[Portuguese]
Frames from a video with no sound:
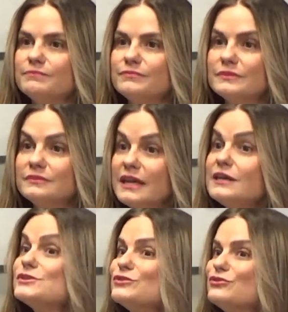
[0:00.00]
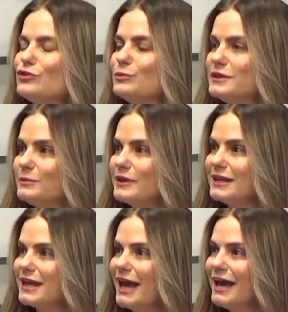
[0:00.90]
Hum. Tem isso no filme hum. também,
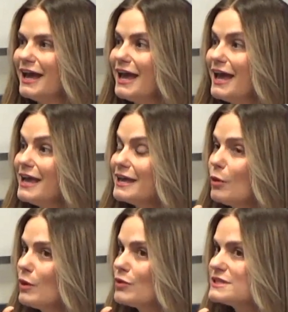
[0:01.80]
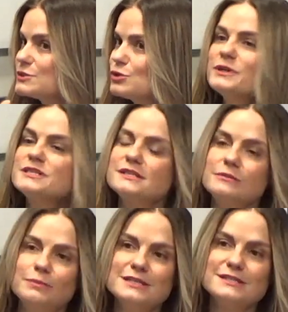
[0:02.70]
né? Ah, que é uma coisa super
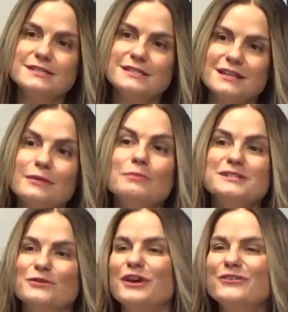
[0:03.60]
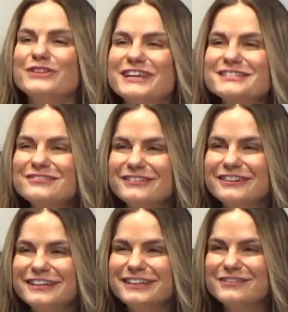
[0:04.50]
simples, uhum. mas é o que acontece quando
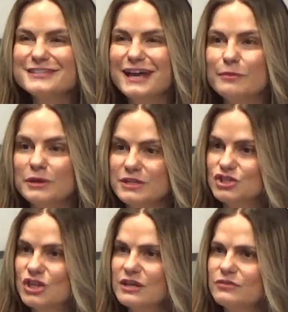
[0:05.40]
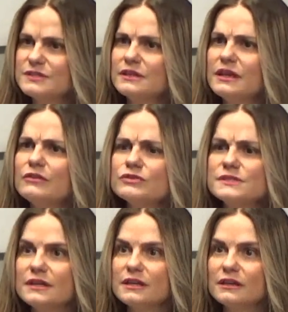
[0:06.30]
alguém tem Alzheimer, que chega e fala assim, quem é
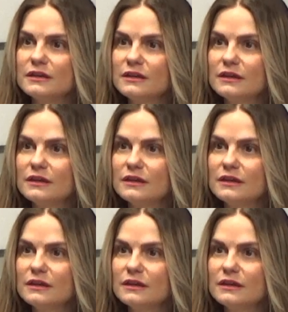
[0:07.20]
você? É.